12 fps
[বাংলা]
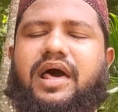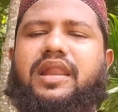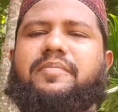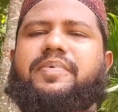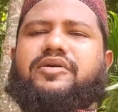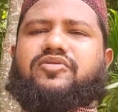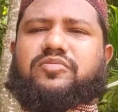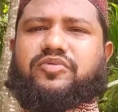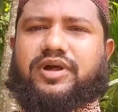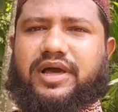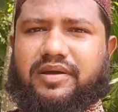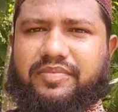আল্লাপাক
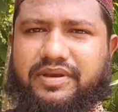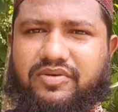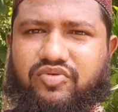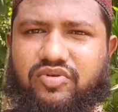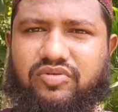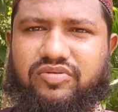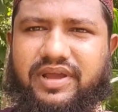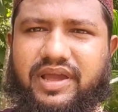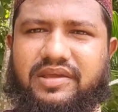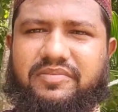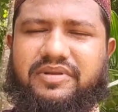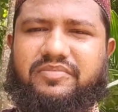রব্বুল আলমিন কুরআনুল
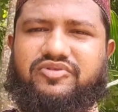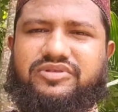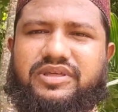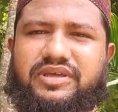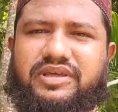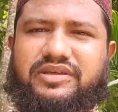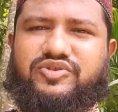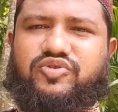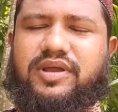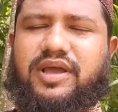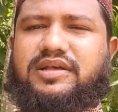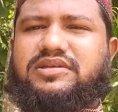করিমের মধ্যে
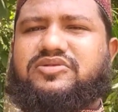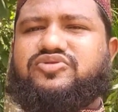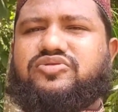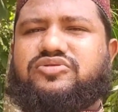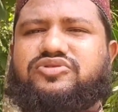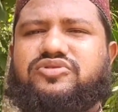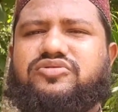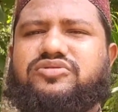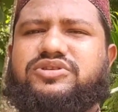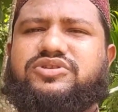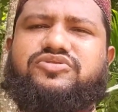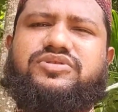ছয় হাজার ছয় ছয়শত
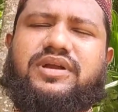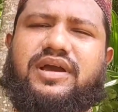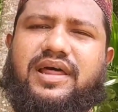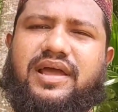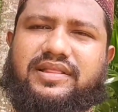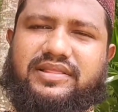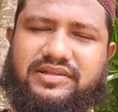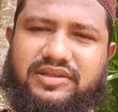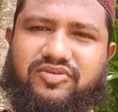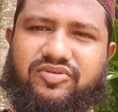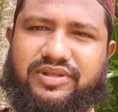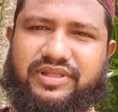ছেষট্টিকা আয়াত
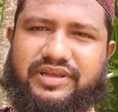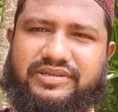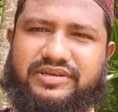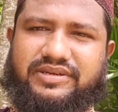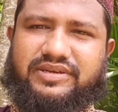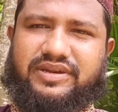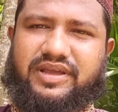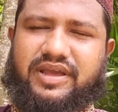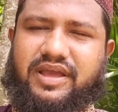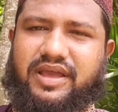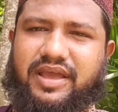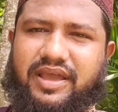নাজিল করে দিয়েছেন
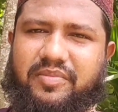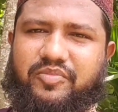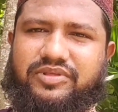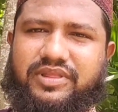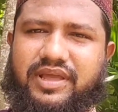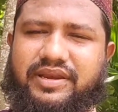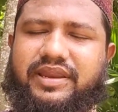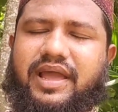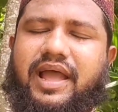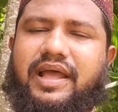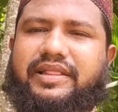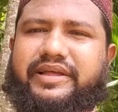এর মধ্যে একটি
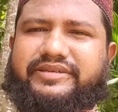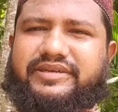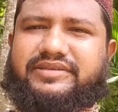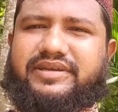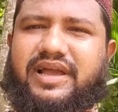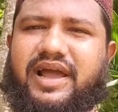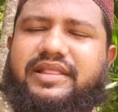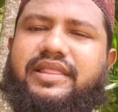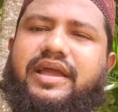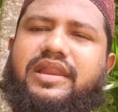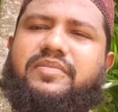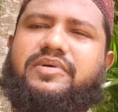আয়াত আছে যে
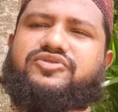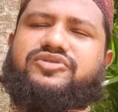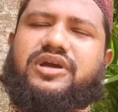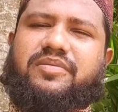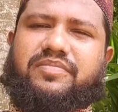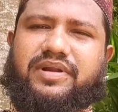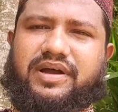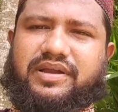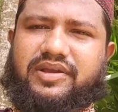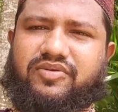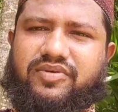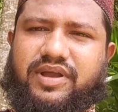আয়াতে কারিমা যদি আমরা
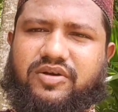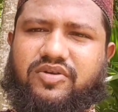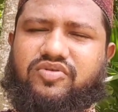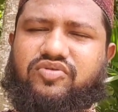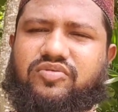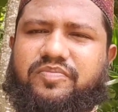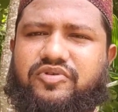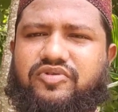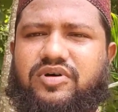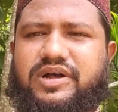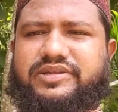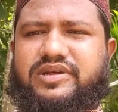কেউ এক লক্ষ
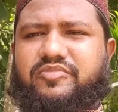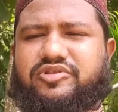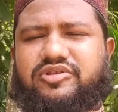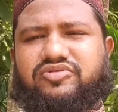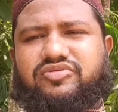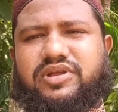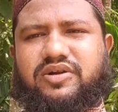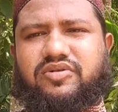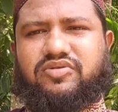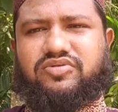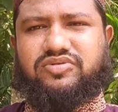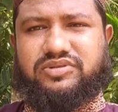পনেরো হাজার মতান্তরে এক
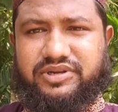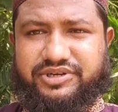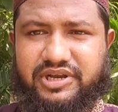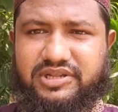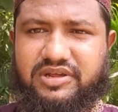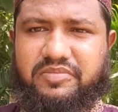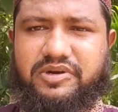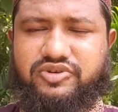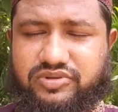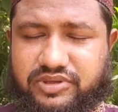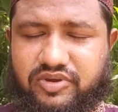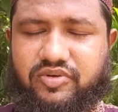লক্ষ তিরিশ হাজার বার
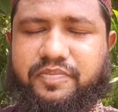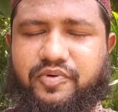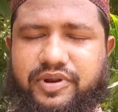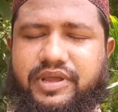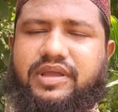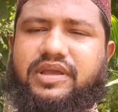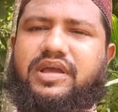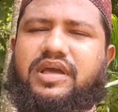যদি কেউ পড়ি